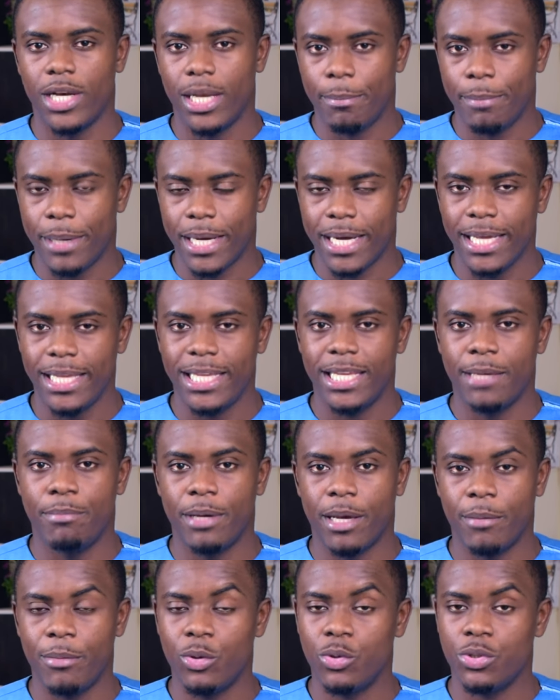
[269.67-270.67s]
appareil qui
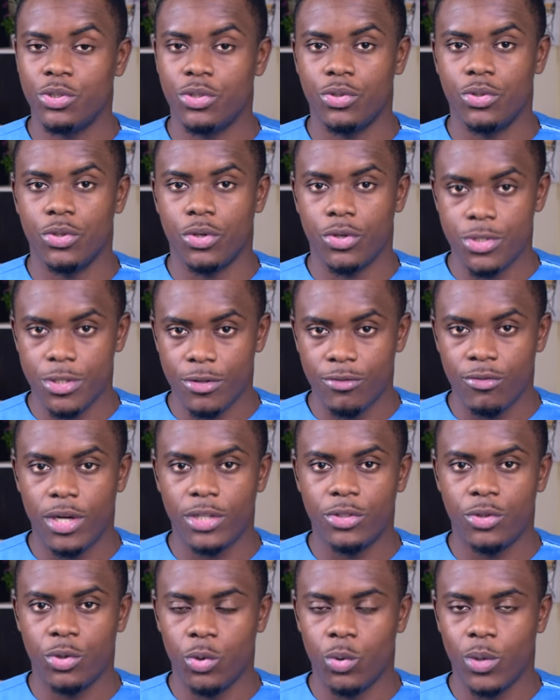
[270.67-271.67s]
permet aux gens de
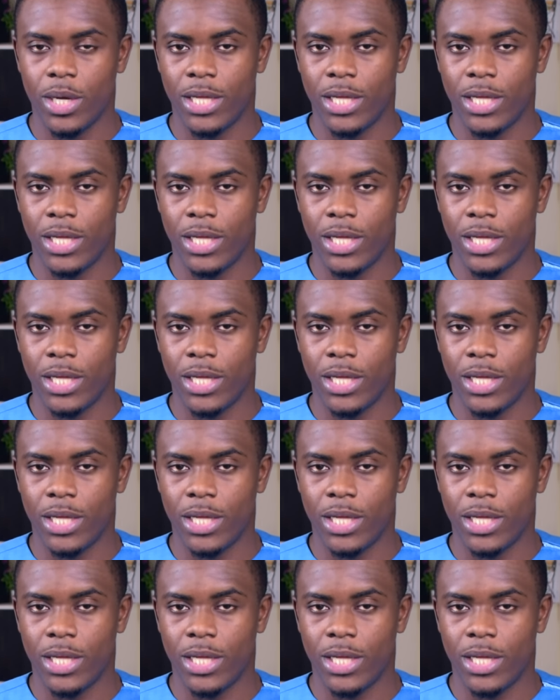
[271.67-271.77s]
recevoir de l'eau